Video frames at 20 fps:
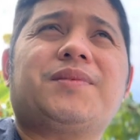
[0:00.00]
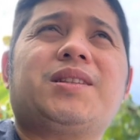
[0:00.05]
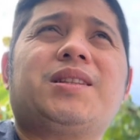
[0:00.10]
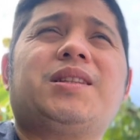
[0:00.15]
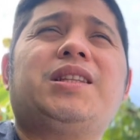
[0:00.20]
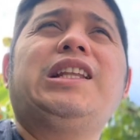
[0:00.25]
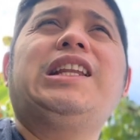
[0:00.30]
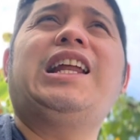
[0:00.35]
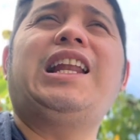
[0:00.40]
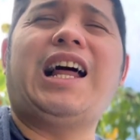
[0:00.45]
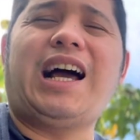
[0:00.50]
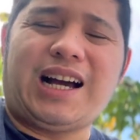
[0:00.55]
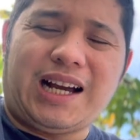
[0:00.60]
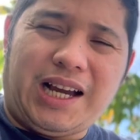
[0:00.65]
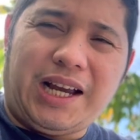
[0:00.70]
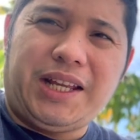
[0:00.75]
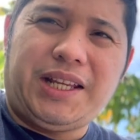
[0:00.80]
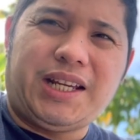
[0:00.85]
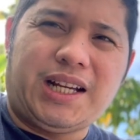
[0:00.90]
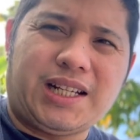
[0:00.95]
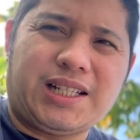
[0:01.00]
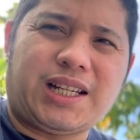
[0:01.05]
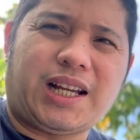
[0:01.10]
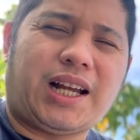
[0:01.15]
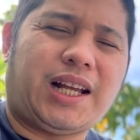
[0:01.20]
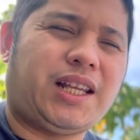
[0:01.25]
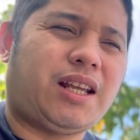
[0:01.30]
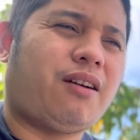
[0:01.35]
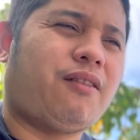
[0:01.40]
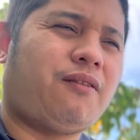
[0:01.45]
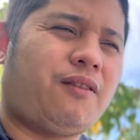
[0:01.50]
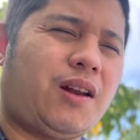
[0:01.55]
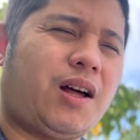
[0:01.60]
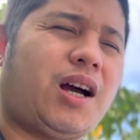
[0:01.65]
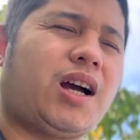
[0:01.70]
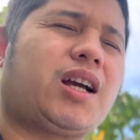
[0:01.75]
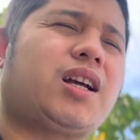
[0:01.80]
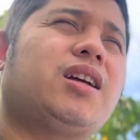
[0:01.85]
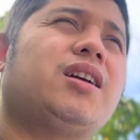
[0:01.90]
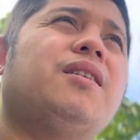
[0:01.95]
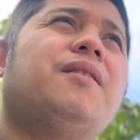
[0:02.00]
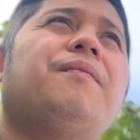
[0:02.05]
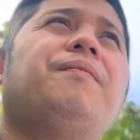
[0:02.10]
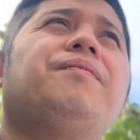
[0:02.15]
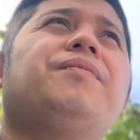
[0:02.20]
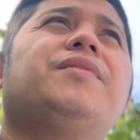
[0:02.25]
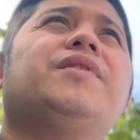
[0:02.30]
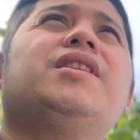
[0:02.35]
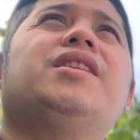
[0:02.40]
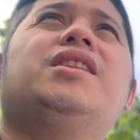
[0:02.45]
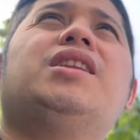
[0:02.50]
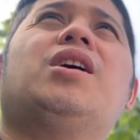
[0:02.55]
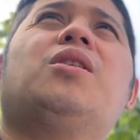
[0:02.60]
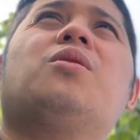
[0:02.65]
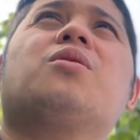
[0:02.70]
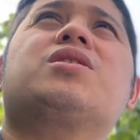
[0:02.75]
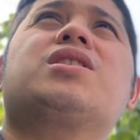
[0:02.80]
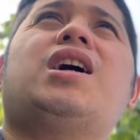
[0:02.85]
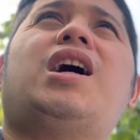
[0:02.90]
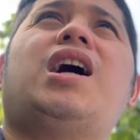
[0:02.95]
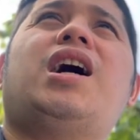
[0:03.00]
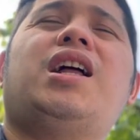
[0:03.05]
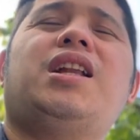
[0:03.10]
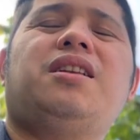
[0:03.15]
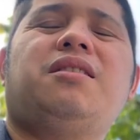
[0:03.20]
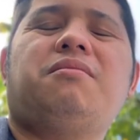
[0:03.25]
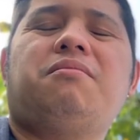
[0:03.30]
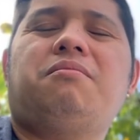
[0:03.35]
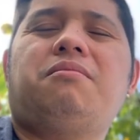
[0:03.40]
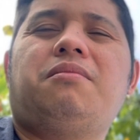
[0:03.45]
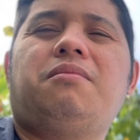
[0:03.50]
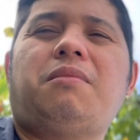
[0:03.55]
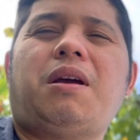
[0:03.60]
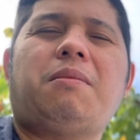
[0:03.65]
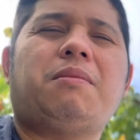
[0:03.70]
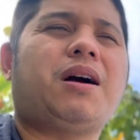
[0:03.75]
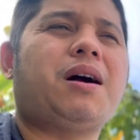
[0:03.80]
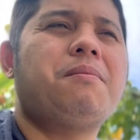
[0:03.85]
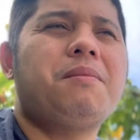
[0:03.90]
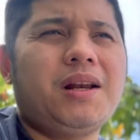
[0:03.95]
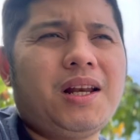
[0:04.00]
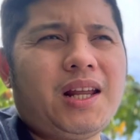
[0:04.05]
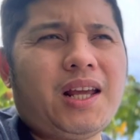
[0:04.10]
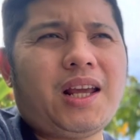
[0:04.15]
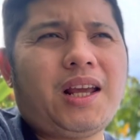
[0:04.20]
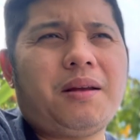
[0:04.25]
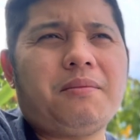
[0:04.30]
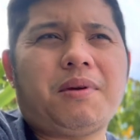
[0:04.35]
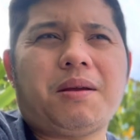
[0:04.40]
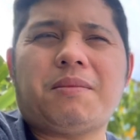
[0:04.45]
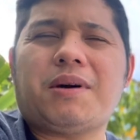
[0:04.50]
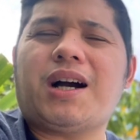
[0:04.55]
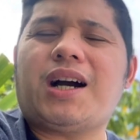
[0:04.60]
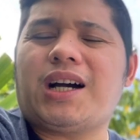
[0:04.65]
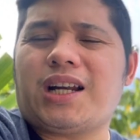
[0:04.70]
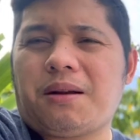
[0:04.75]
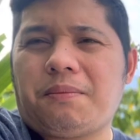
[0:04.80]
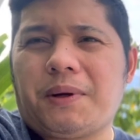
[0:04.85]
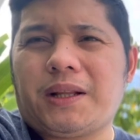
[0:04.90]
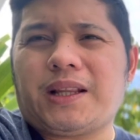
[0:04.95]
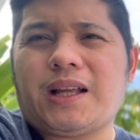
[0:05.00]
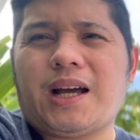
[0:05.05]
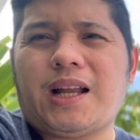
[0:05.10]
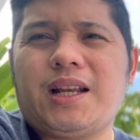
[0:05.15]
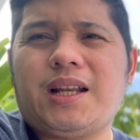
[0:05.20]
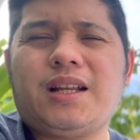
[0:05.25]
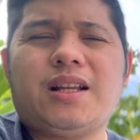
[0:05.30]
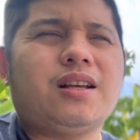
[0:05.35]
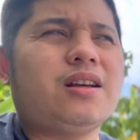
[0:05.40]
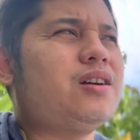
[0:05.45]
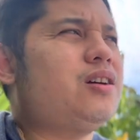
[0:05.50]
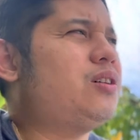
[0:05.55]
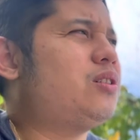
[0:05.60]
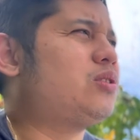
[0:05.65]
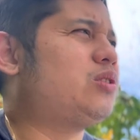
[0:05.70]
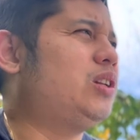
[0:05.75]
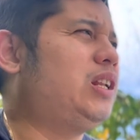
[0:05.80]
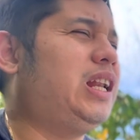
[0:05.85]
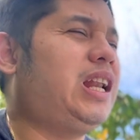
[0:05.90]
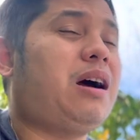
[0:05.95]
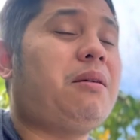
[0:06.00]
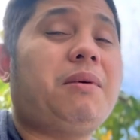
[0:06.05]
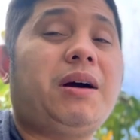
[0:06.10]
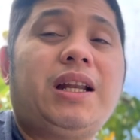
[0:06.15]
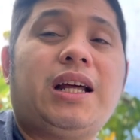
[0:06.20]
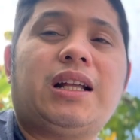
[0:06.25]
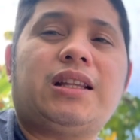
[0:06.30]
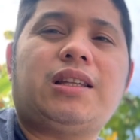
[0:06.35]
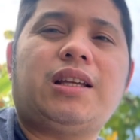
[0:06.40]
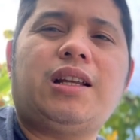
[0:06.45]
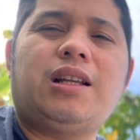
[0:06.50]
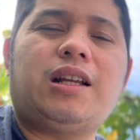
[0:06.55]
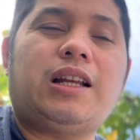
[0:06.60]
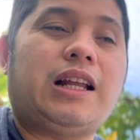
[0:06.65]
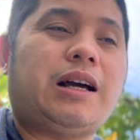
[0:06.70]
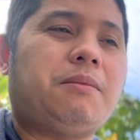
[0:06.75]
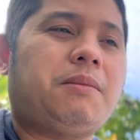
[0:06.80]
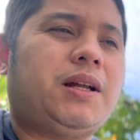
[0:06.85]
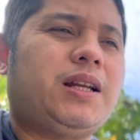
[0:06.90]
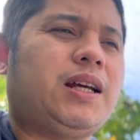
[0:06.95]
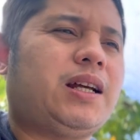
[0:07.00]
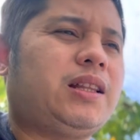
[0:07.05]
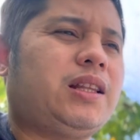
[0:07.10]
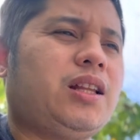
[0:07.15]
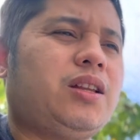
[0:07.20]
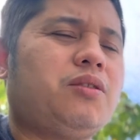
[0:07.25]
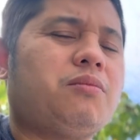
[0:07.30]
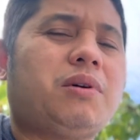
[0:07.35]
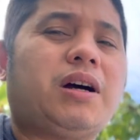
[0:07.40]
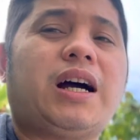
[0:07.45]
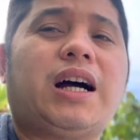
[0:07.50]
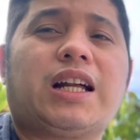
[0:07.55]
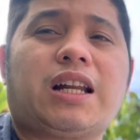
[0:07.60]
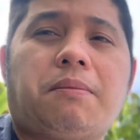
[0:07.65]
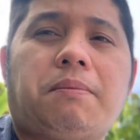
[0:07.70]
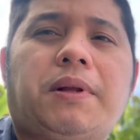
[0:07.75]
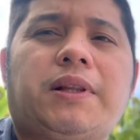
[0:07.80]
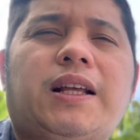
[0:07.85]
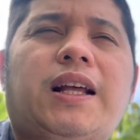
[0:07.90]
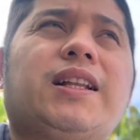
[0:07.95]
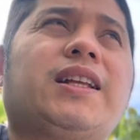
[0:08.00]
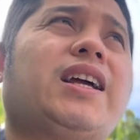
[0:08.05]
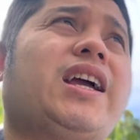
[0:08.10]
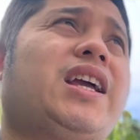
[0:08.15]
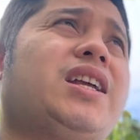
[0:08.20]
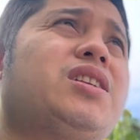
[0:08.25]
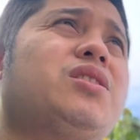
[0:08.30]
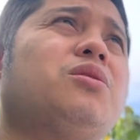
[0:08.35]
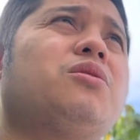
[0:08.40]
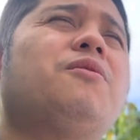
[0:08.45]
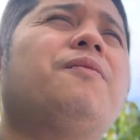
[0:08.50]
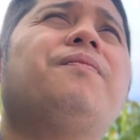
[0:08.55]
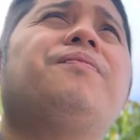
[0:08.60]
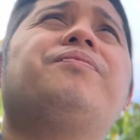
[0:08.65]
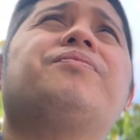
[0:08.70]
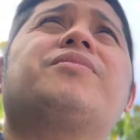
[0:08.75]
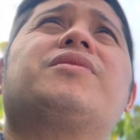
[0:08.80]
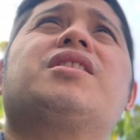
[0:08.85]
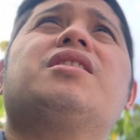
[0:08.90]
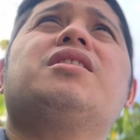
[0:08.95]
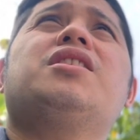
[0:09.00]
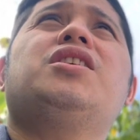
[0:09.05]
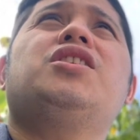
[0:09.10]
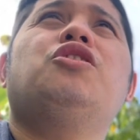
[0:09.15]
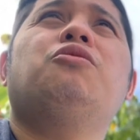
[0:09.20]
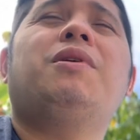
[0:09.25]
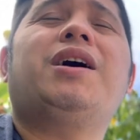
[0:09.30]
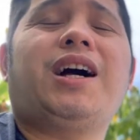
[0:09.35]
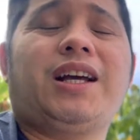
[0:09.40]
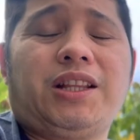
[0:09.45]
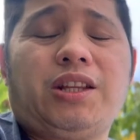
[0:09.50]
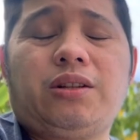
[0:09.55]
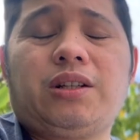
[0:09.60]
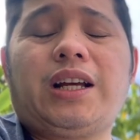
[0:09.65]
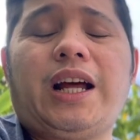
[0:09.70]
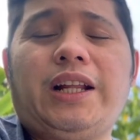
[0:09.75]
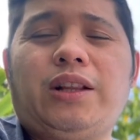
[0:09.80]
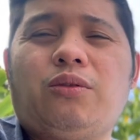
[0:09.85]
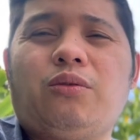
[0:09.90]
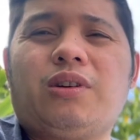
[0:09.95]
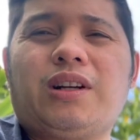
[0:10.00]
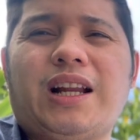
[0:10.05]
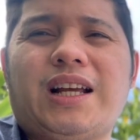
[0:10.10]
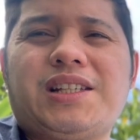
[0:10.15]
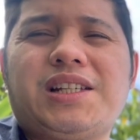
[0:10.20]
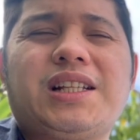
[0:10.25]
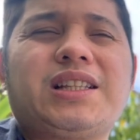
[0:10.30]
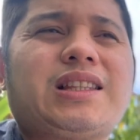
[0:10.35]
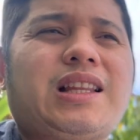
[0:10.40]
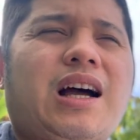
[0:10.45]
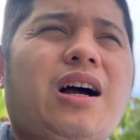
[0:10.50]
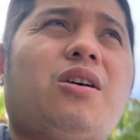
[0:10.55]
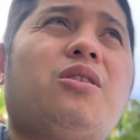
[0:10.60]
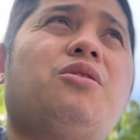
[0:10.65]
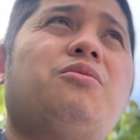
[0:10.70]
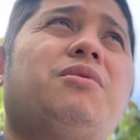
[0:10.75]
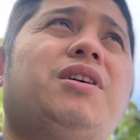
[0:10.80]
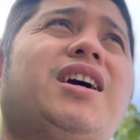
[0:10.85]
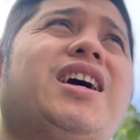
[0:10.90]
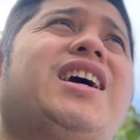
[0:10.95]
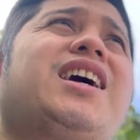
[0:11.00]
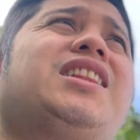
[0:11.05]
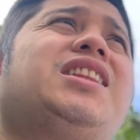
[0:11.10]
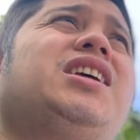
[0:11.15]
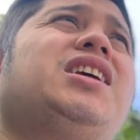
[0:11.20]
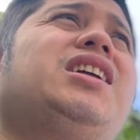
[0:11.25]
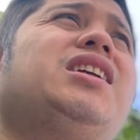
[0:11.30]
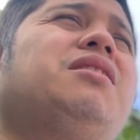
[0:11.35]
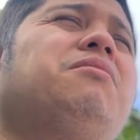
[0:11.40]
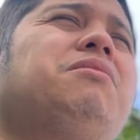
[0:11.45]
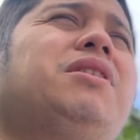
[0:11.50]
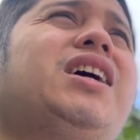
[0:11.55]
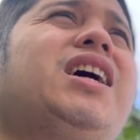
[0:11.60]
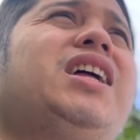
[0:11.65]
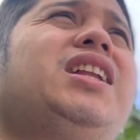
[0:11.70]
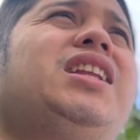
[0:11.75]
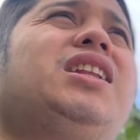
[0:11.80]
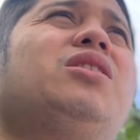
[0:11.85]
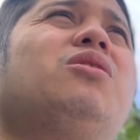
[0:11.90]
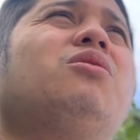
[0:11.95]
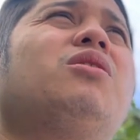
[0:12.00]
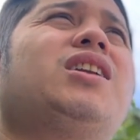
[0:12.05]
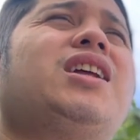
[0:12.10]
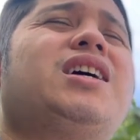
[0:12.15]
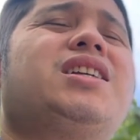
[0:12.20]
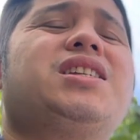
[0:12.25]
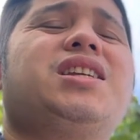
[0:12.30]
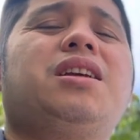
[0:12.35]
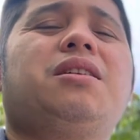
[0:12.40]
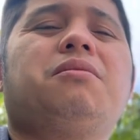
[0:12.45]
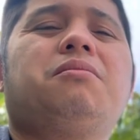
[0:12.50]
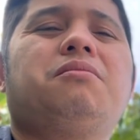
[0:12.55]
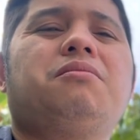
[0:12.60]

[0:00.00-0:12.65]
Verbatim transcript: tinalakay niya sa kanyang vlog na kung saan may mga mali, may mga karapatan. So nalaman natin, nalaman natin yung mga karapatan guys. So yung mga ganitong klasing tao, mga ganitong, mga ganitong klasing